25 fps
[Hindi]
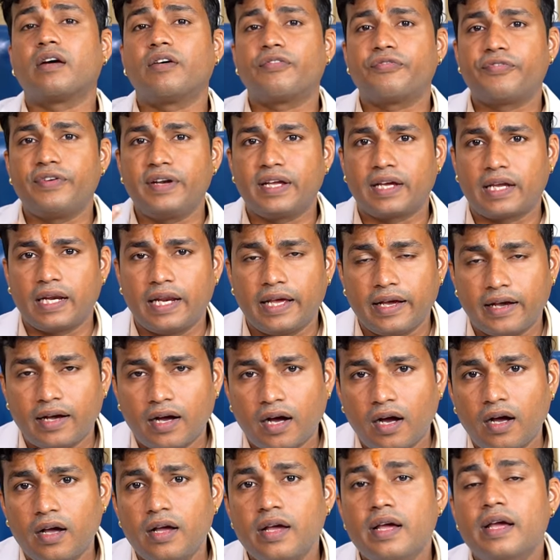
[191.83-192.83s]
कफ
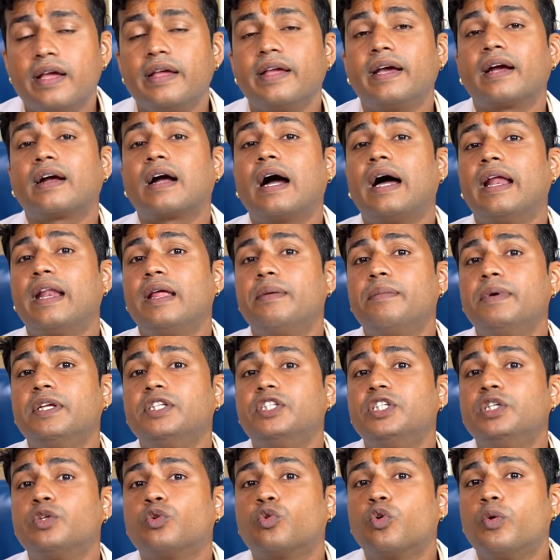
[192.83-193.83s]
निकलेगा या खाने में
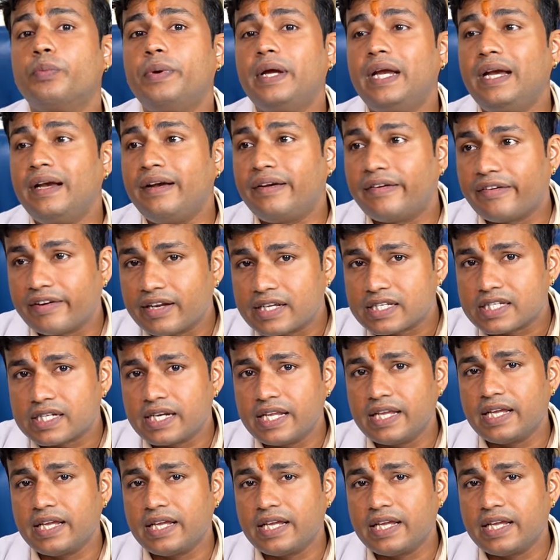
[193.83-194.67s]
जिनको भी इंटरेस्ट